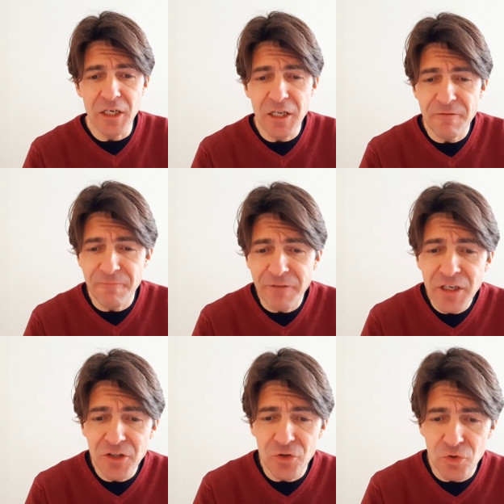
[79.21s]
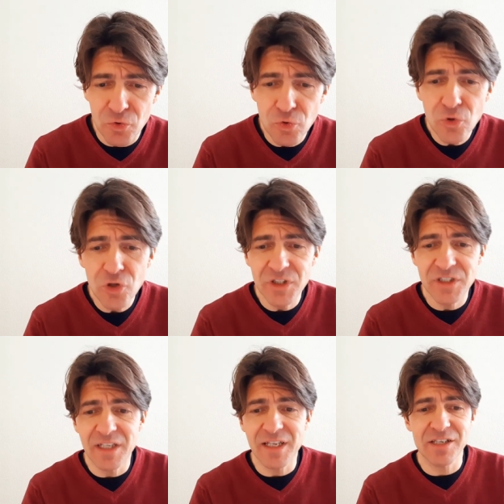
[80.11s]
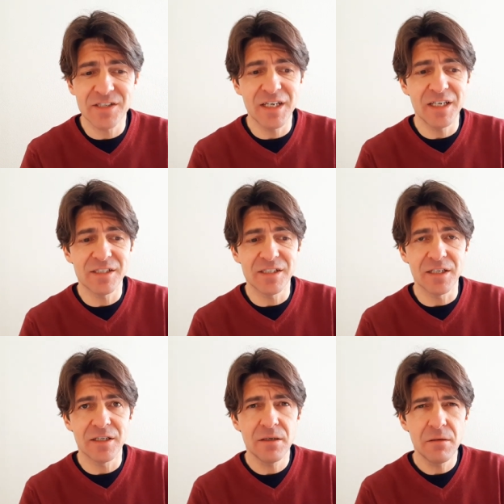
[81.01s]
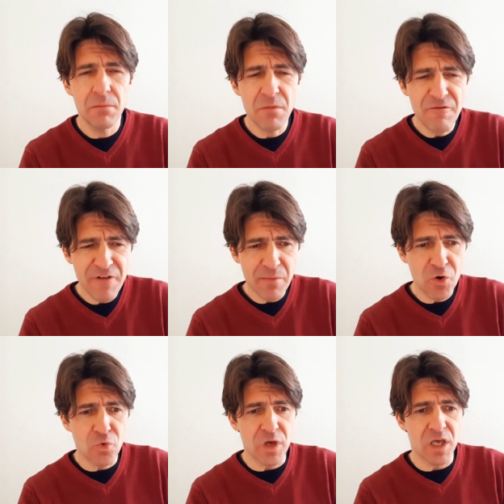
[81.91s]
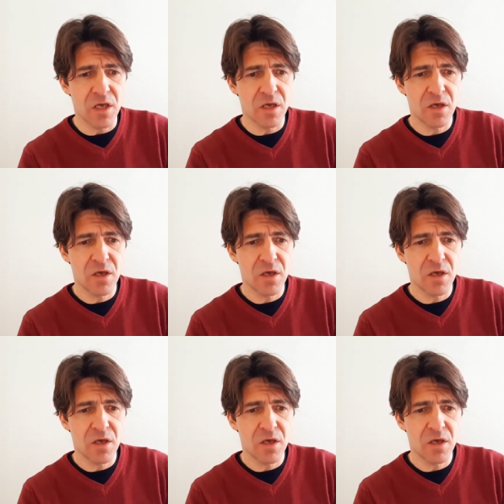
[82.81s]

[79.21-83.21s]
l'infido cuculo disse tra sé e sé, mi fermo qui,